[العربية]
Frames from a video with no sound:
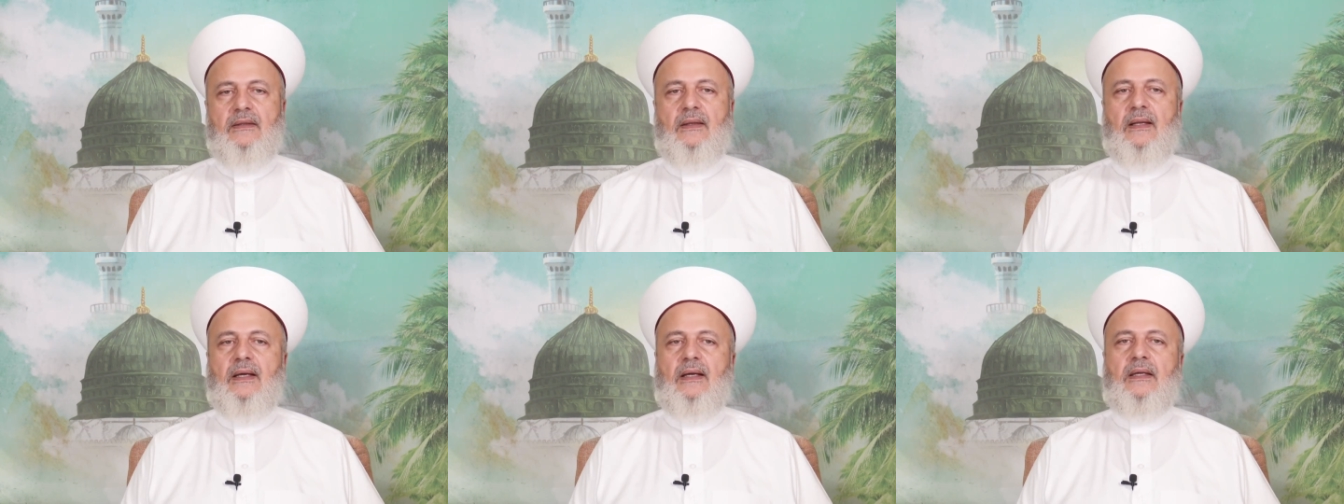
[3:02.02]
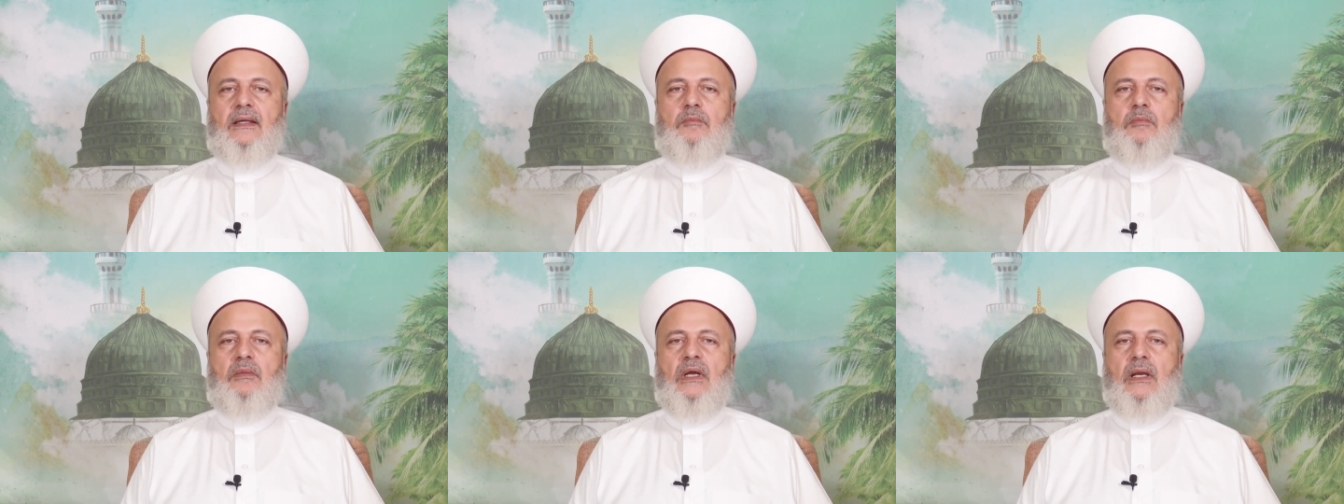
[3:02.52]
الحاكم
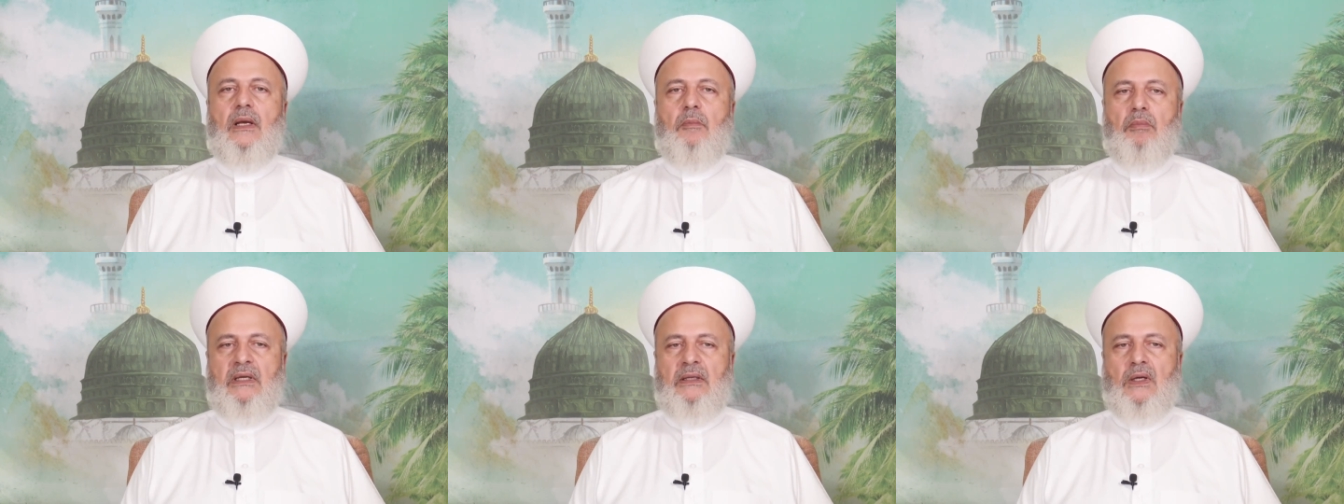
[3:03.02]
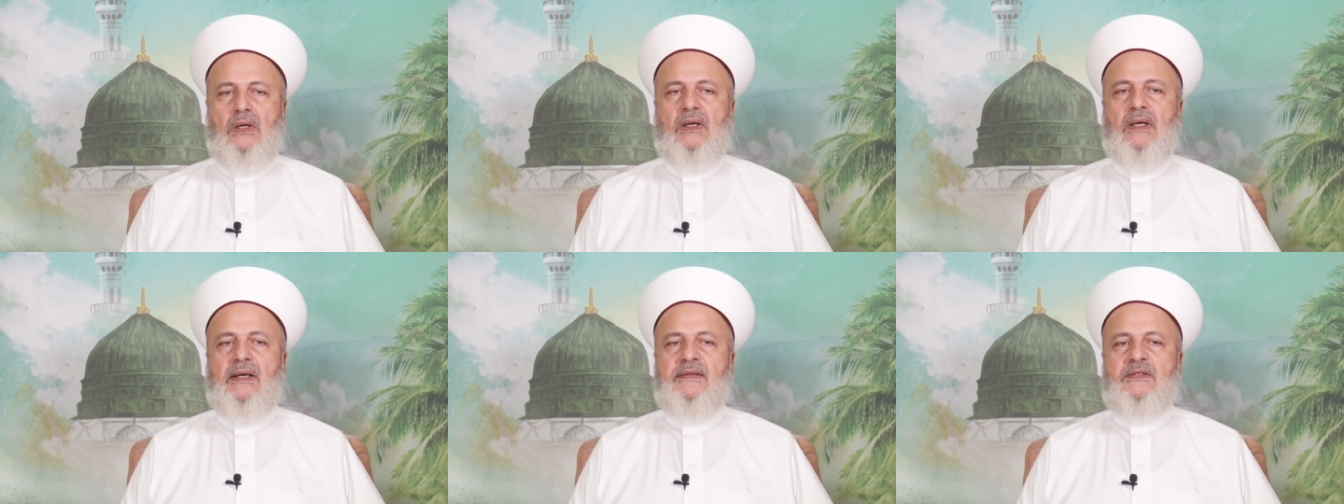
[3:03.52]
من
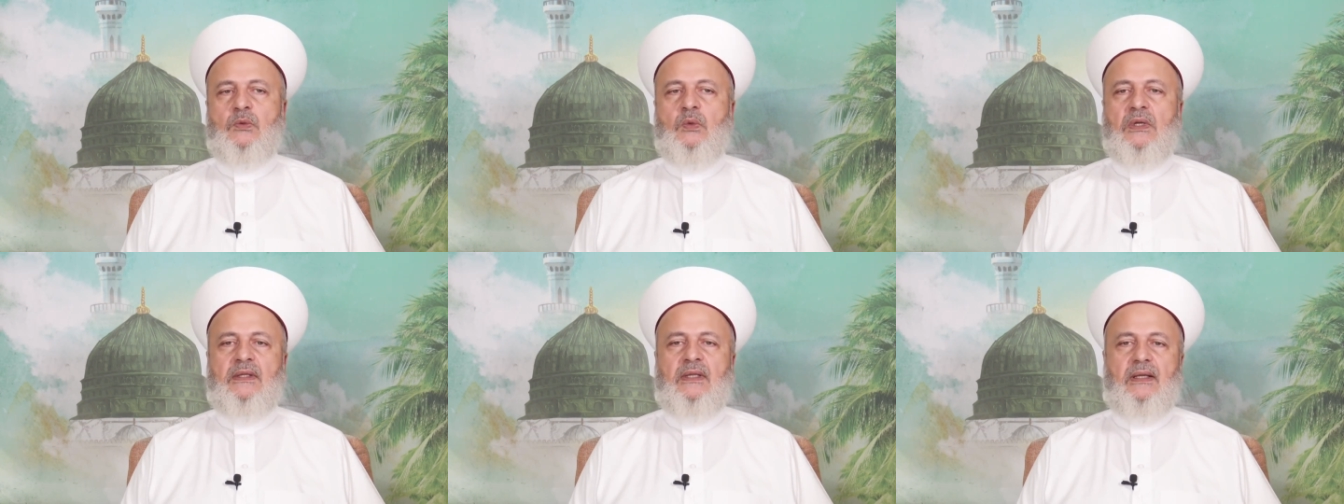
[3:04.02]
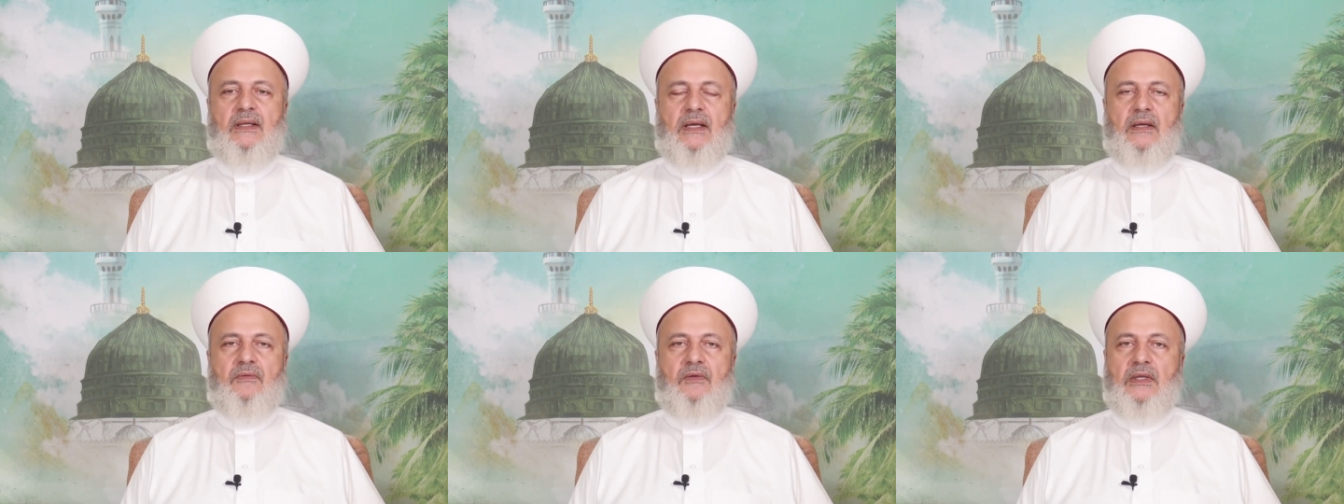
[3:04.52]
قرأ سورة
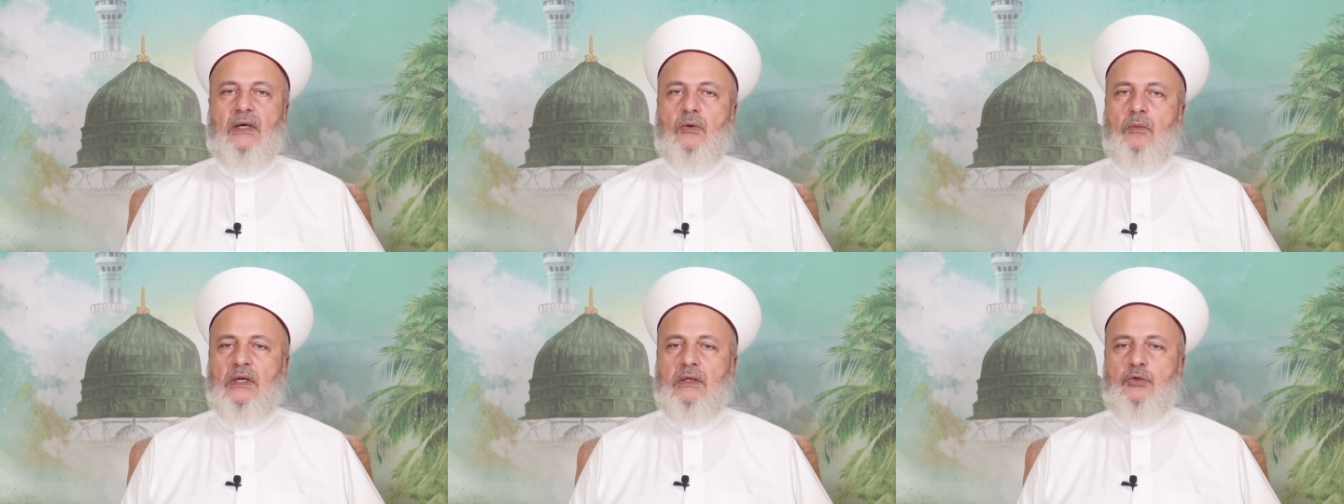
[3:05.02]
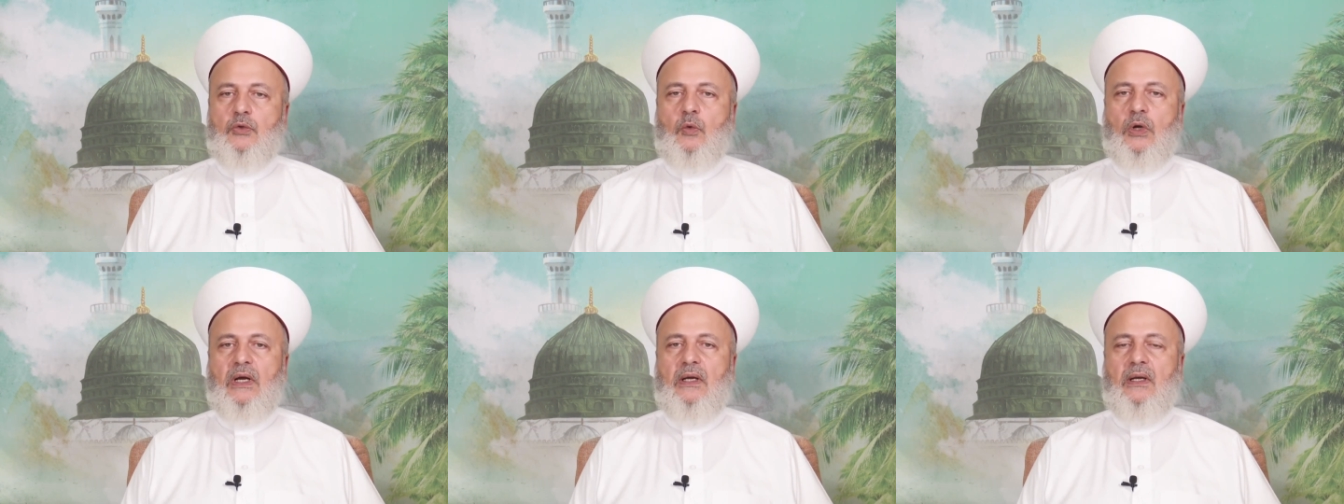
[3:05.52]
الكهف يوم
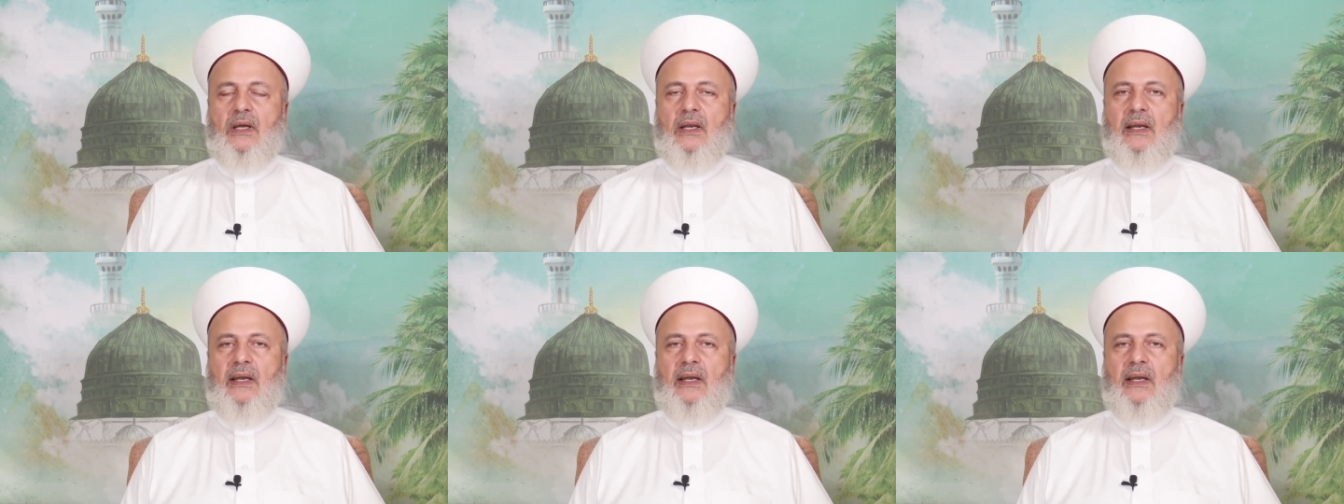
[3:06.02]
الجمعة